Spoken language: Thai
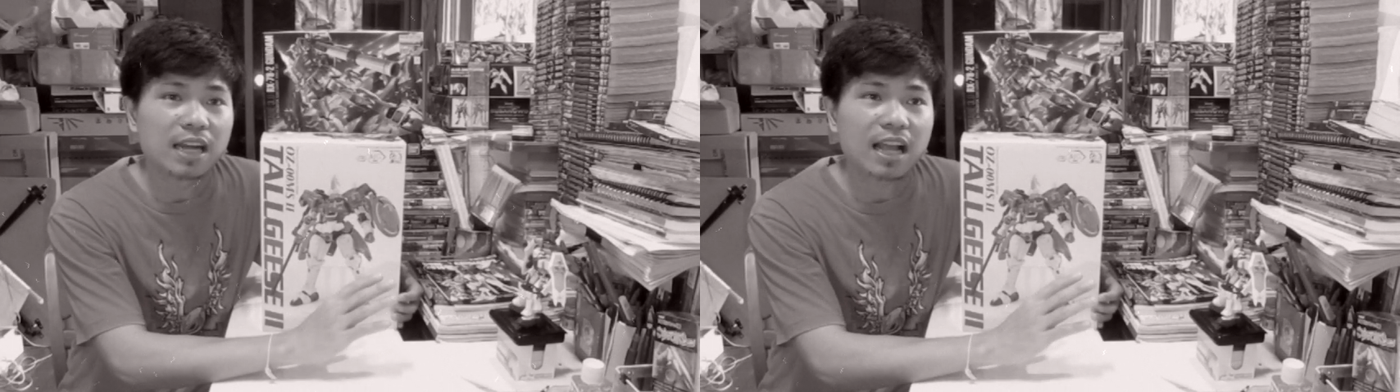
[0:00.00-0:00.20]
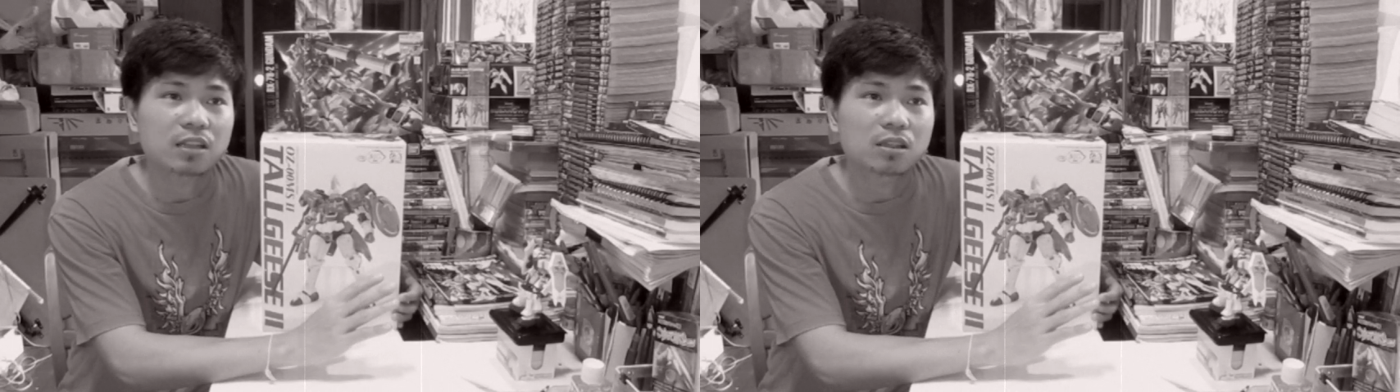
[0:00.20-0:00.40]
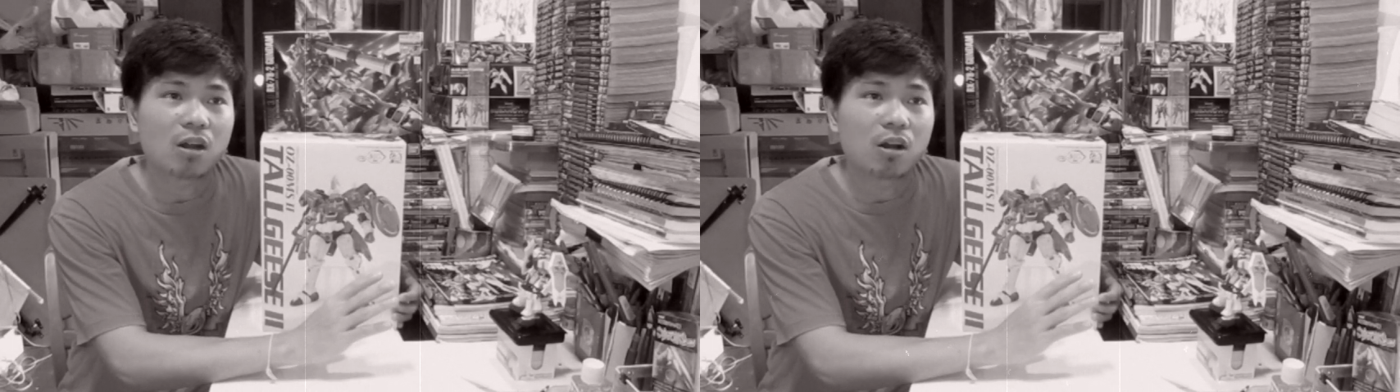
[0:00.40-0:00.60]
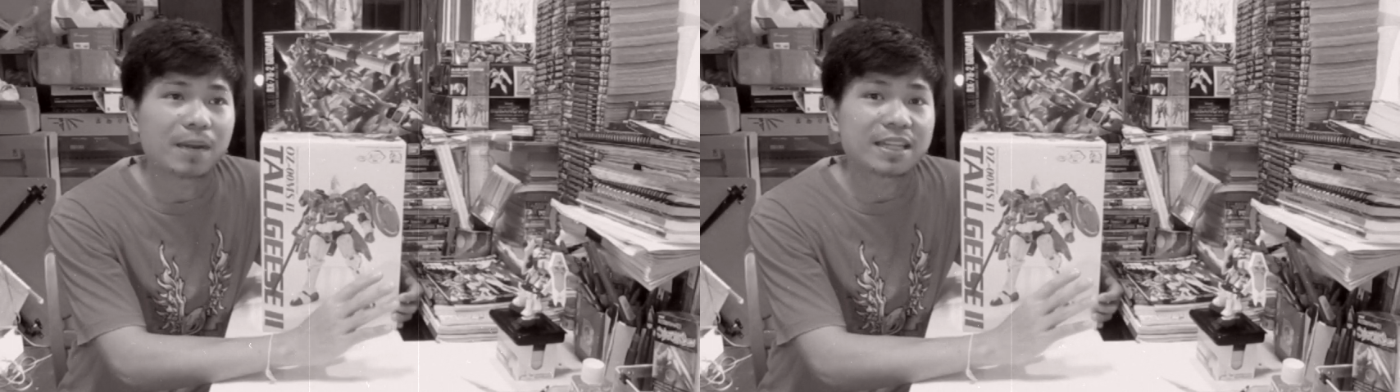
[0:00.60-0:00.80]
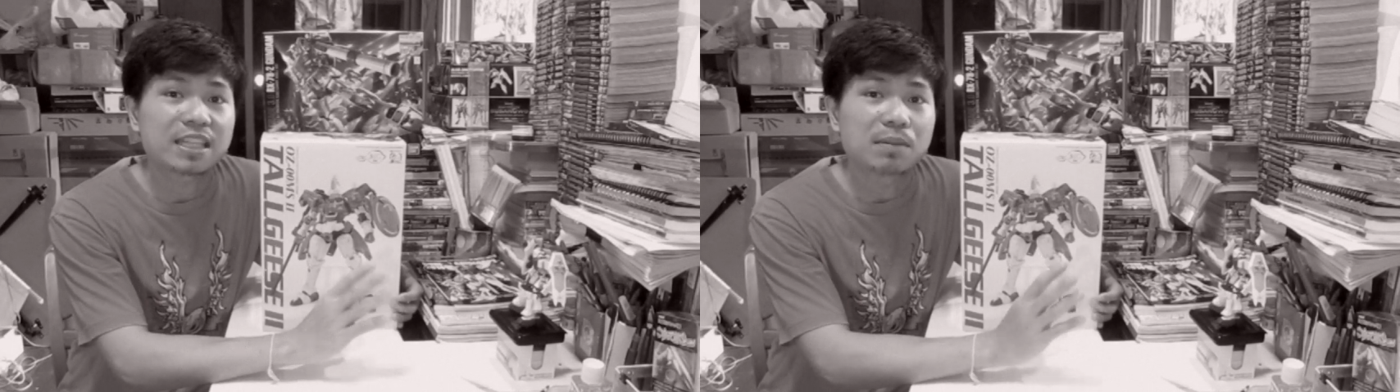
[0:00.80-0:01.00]
นักต่อพ
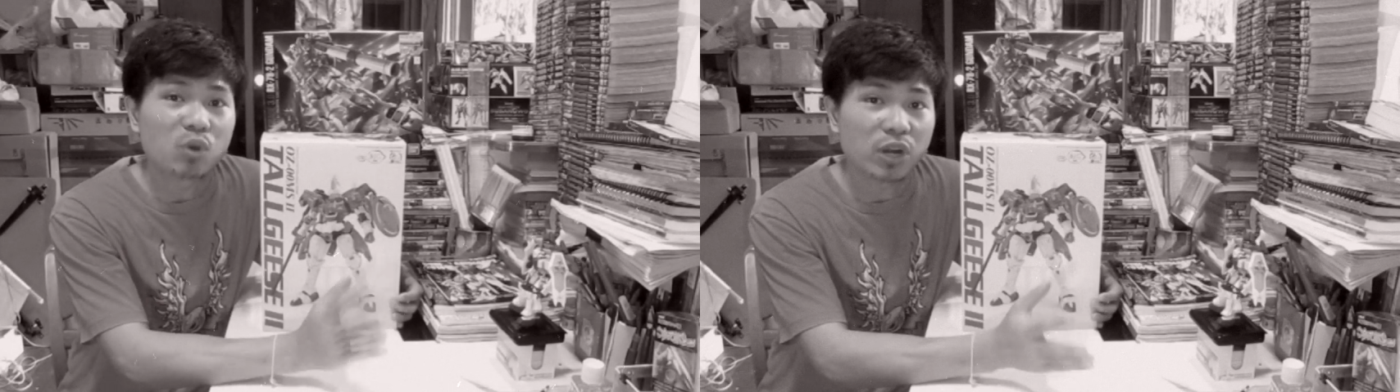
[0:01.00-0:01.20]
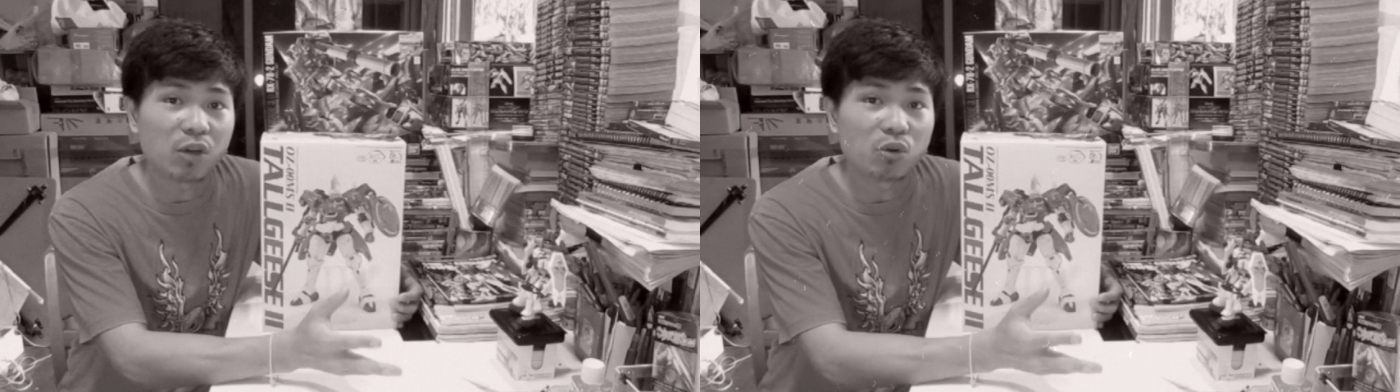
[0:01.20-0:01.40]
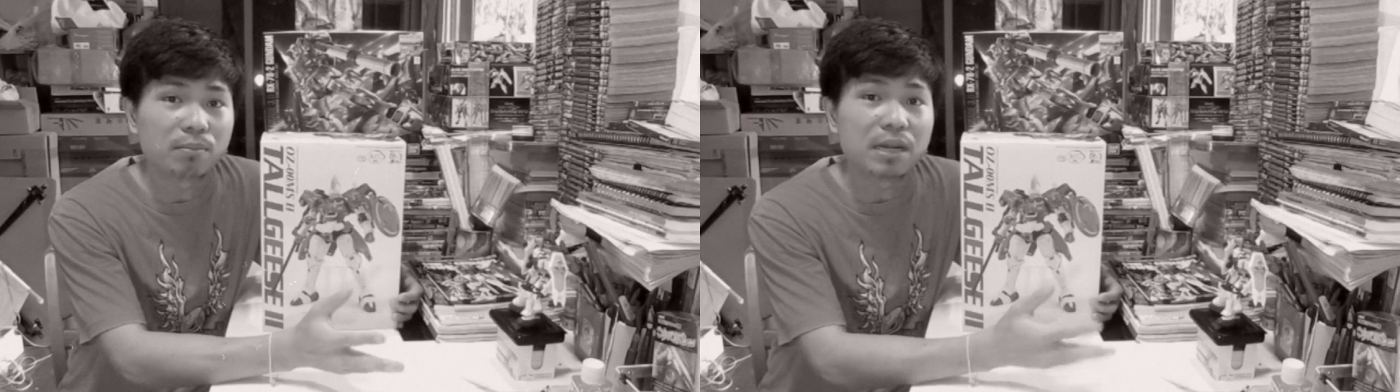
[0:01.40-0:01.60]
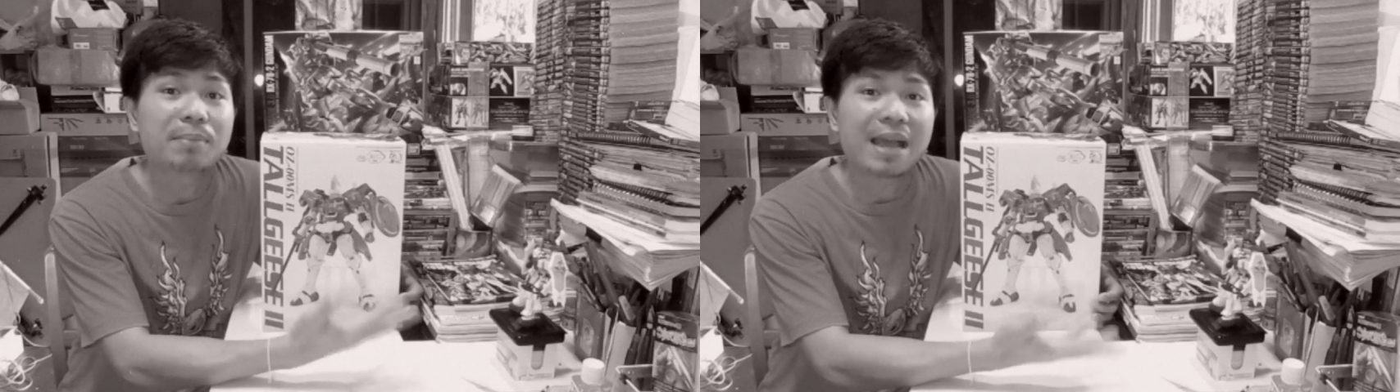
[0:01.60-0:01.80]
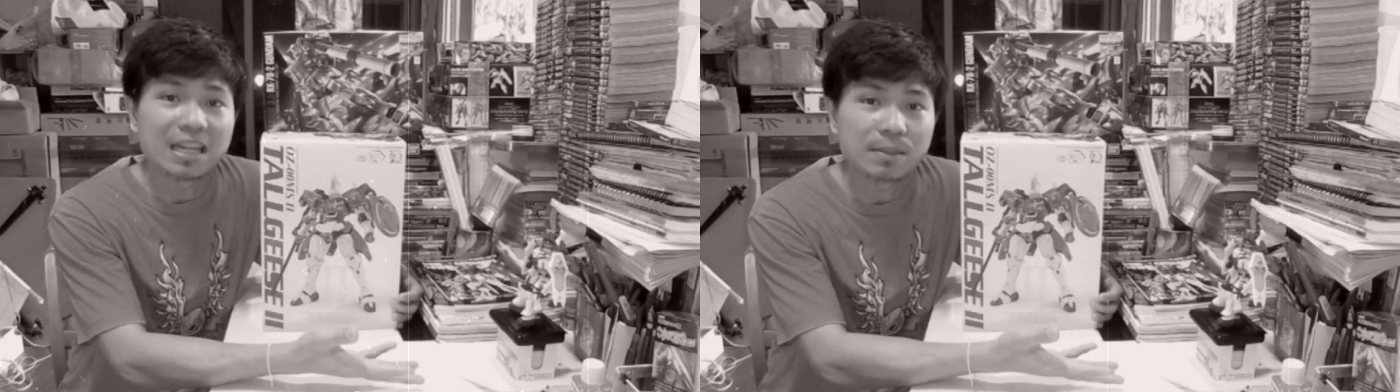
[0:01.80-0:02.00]
ลาสติกโมเดลมือ
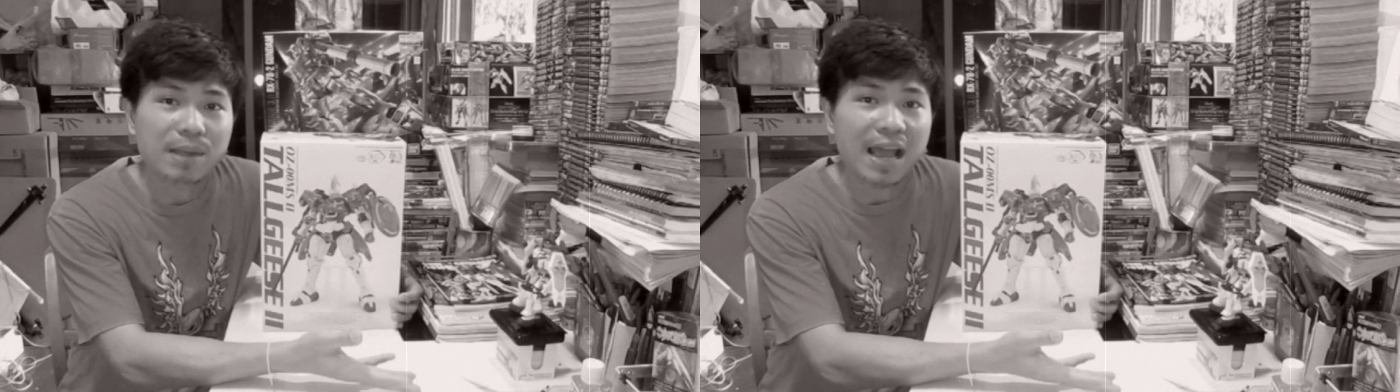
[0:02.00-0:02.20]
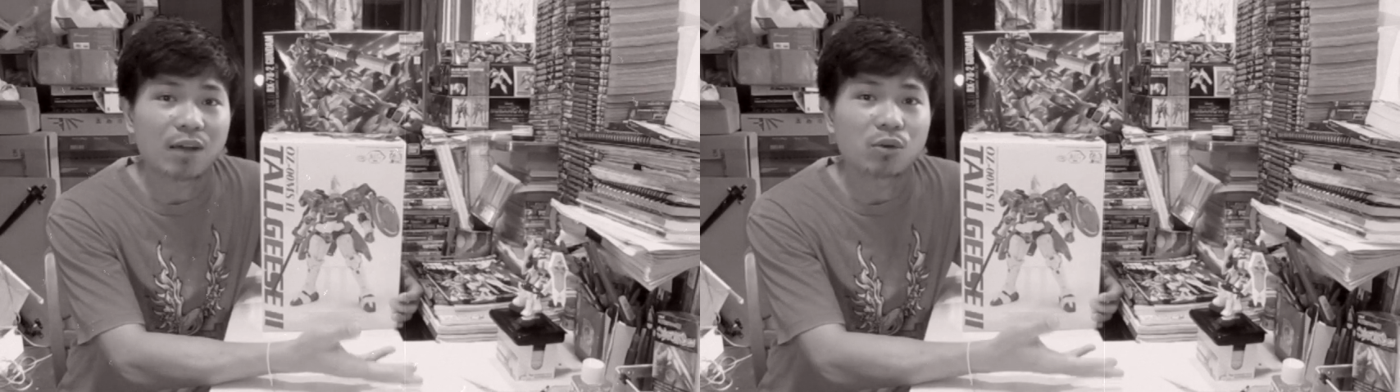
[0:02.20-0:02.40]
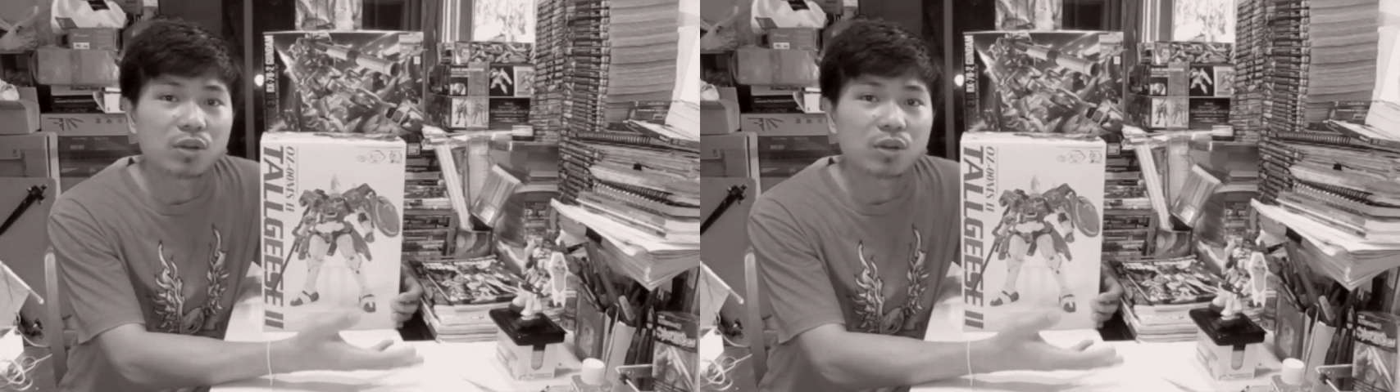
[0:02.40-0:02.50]
ใหม่หรือเปล่า